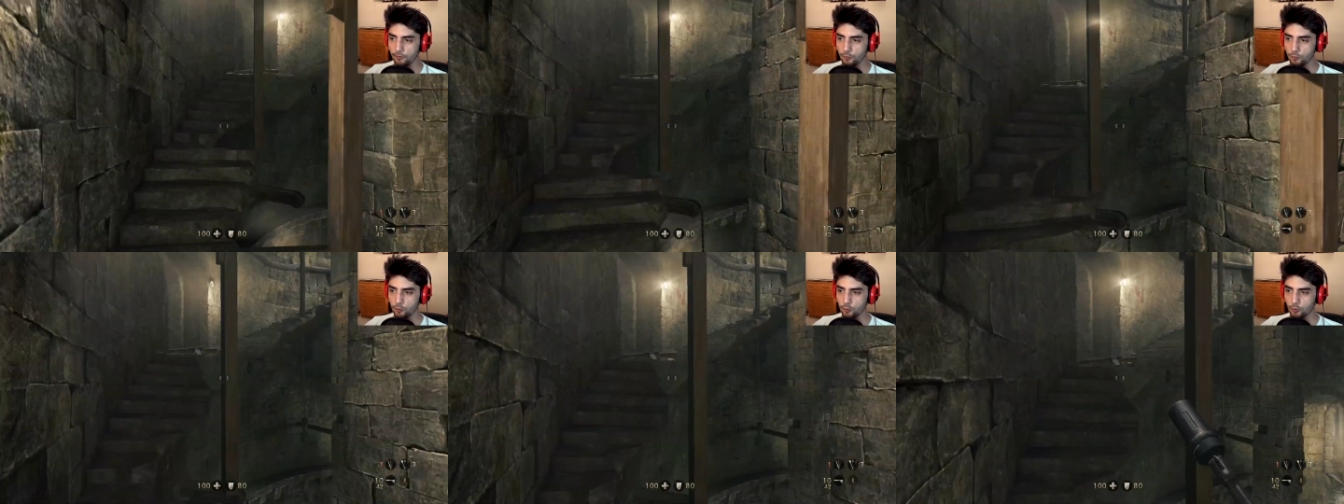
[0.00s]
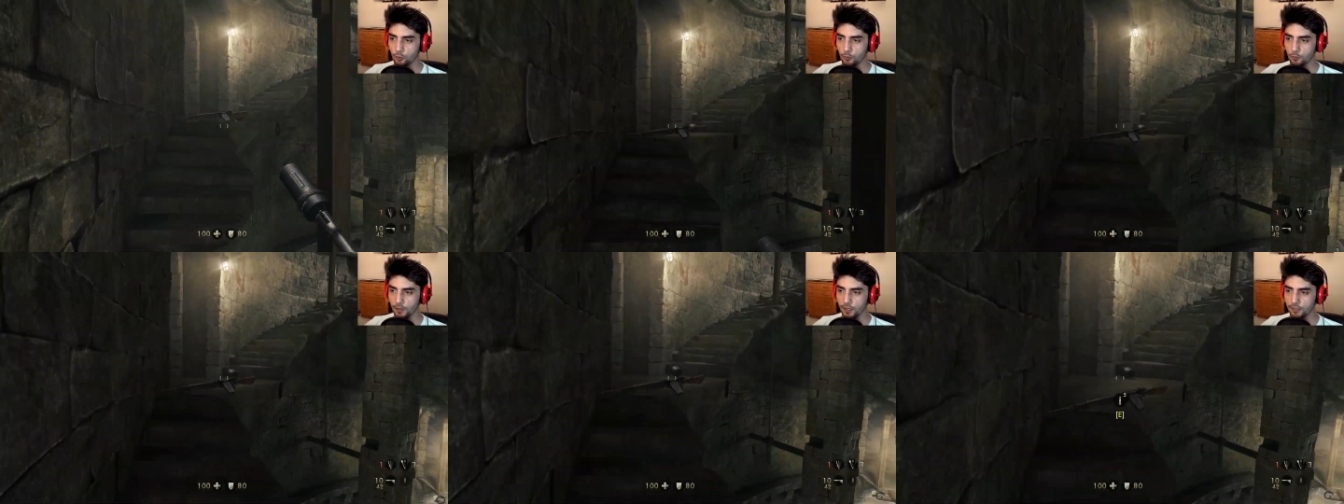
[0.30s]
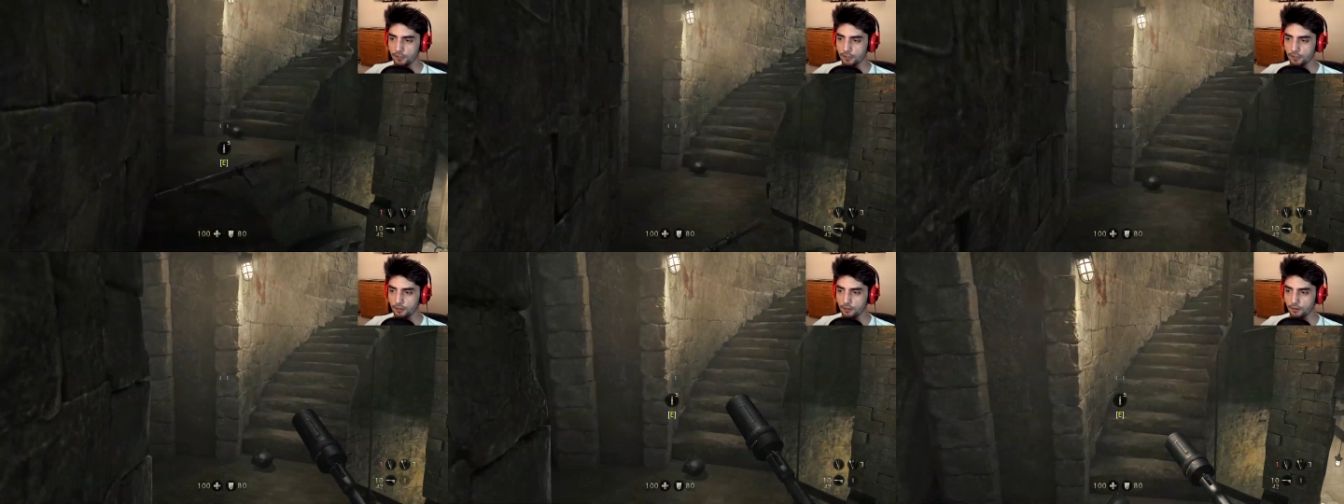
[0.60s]
Düştüğüm
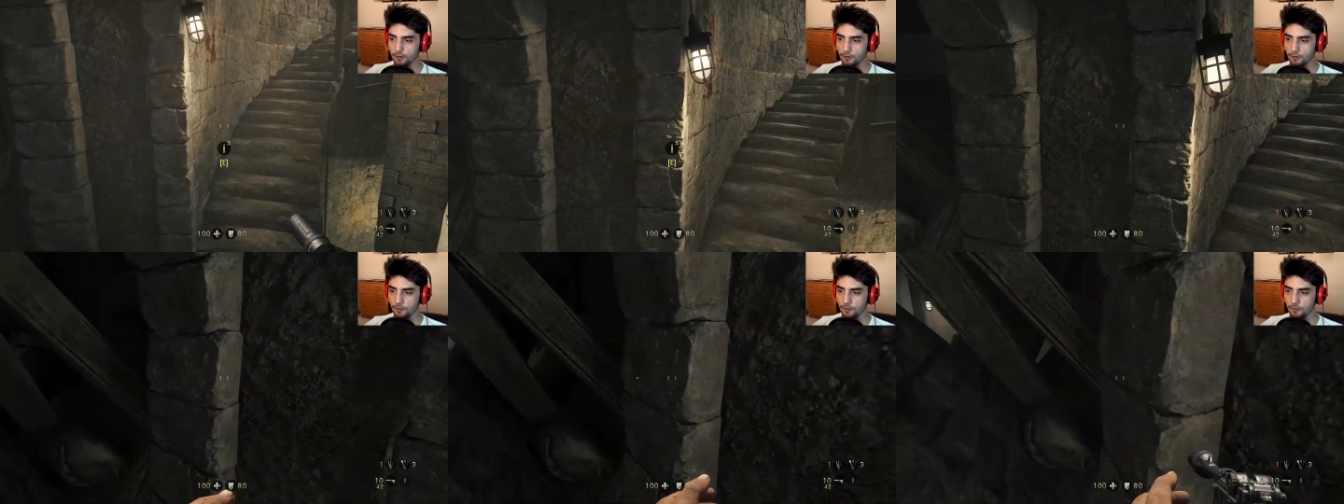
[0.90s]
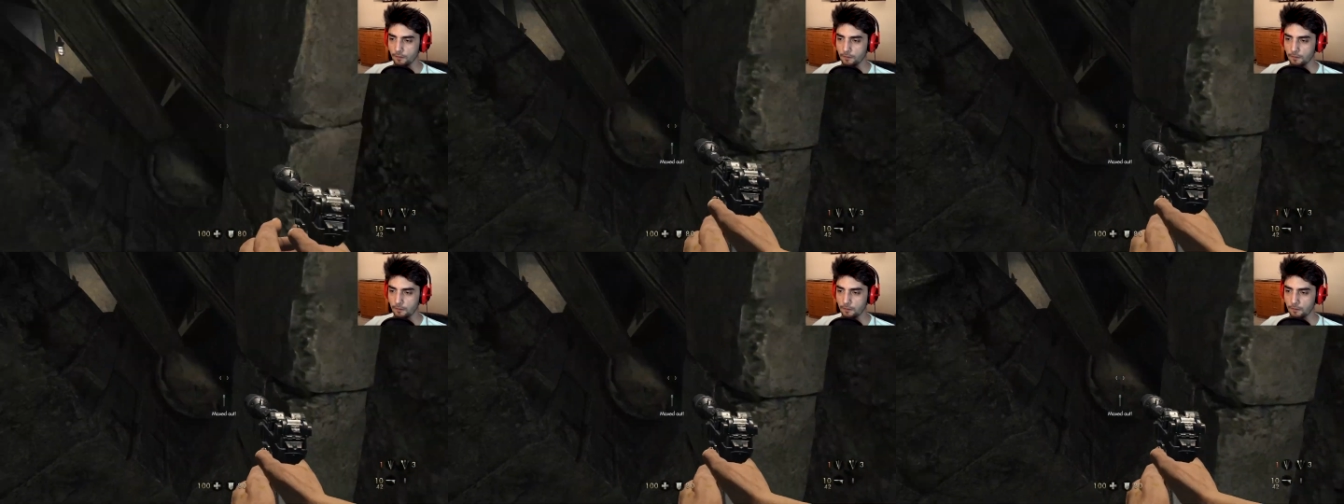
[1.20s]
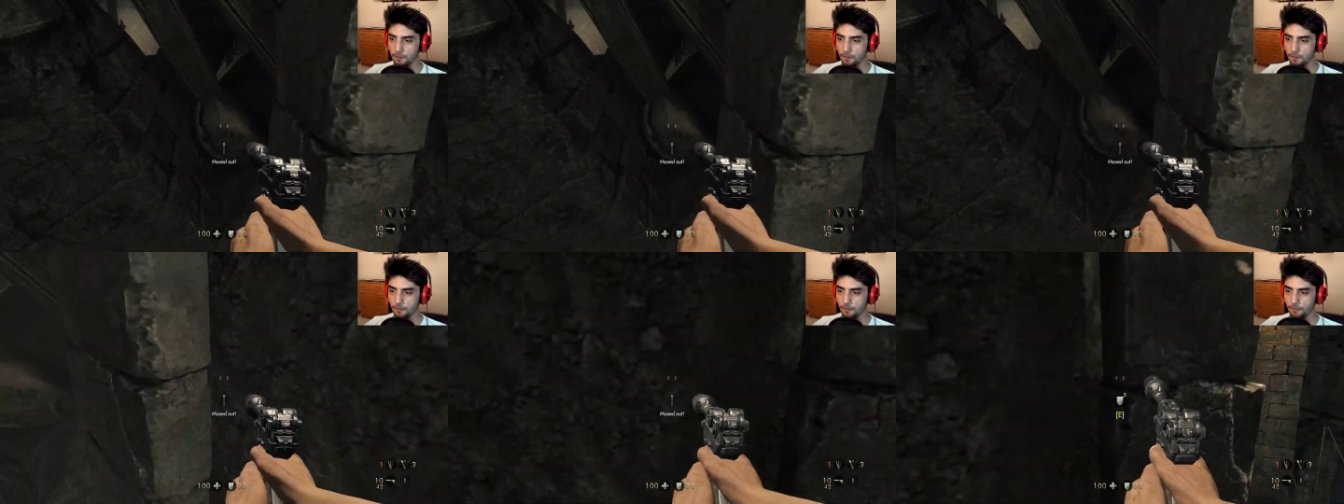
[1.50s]
yer.
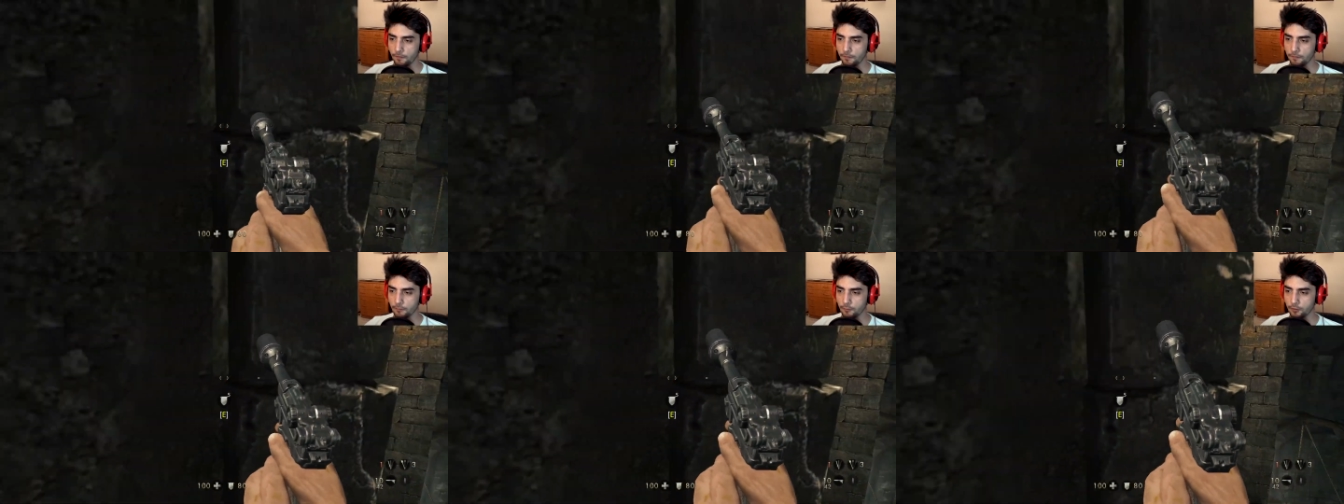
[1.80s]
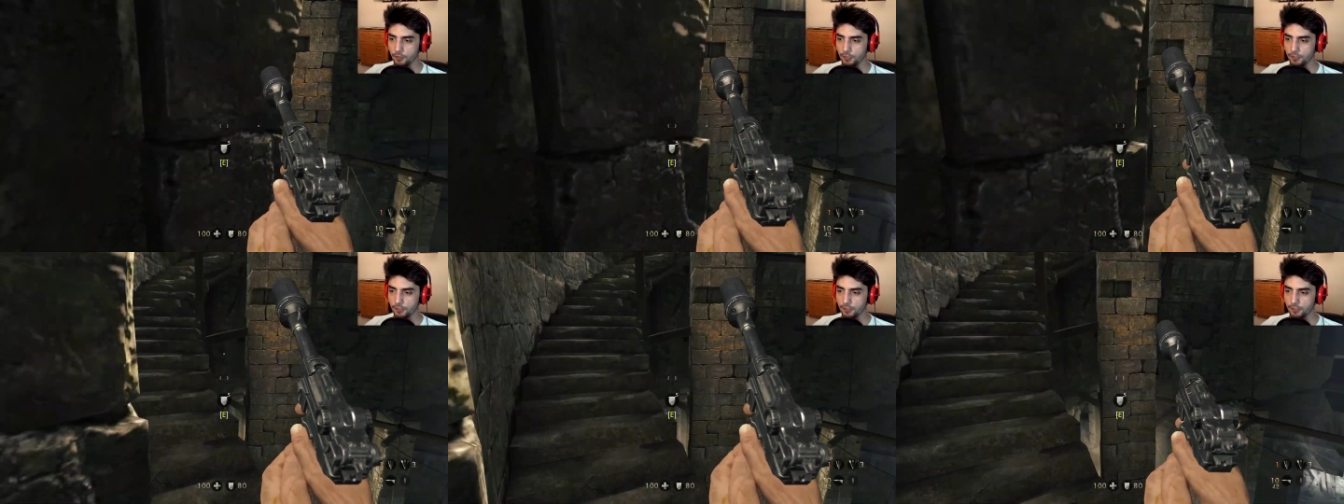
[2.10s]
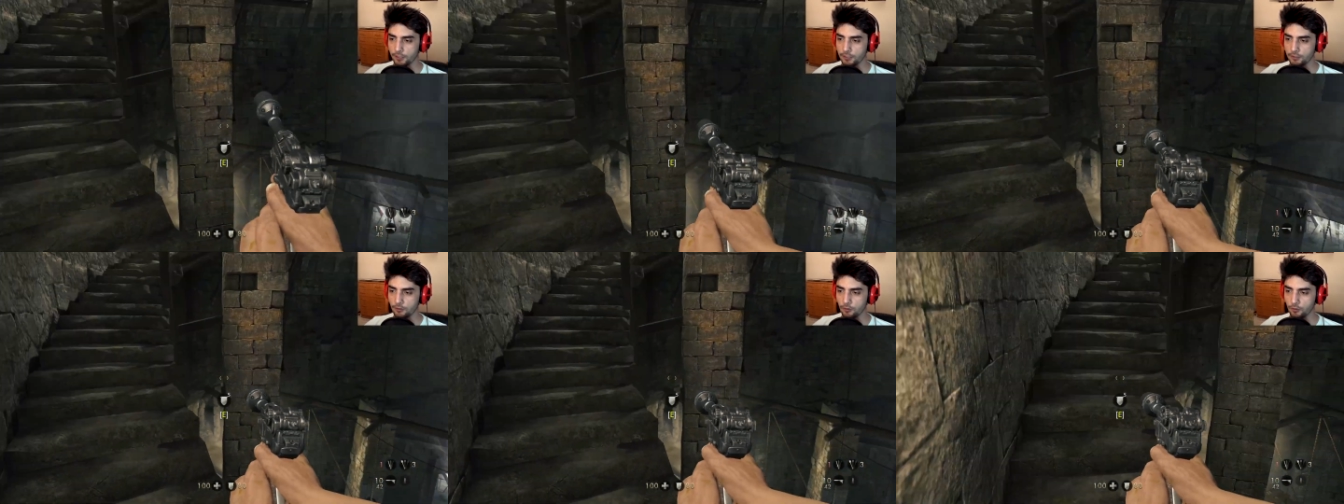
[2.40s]
Buradan da
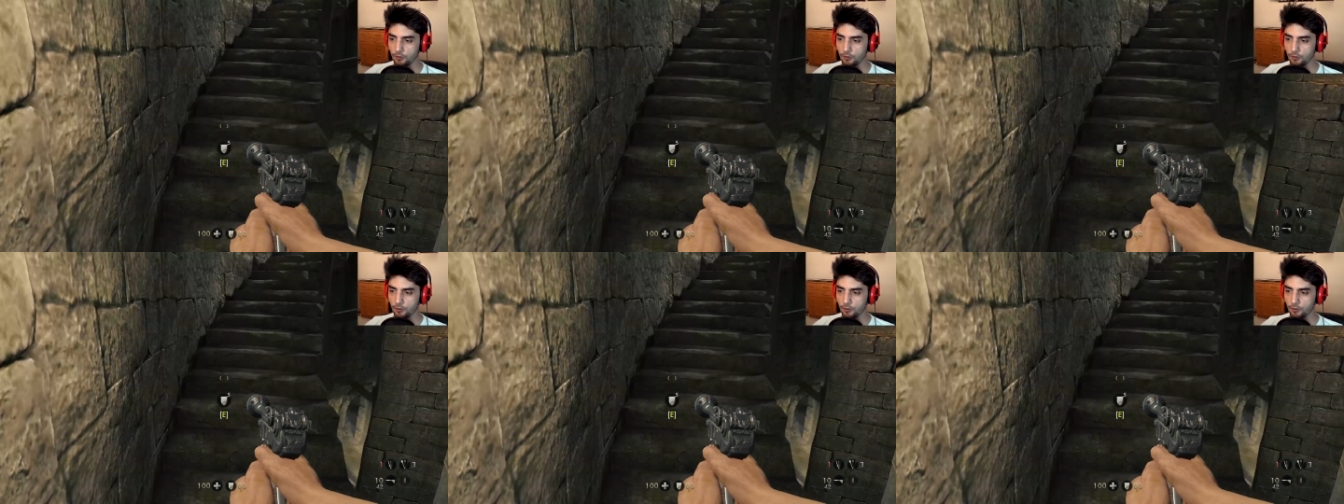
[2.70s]
gidiş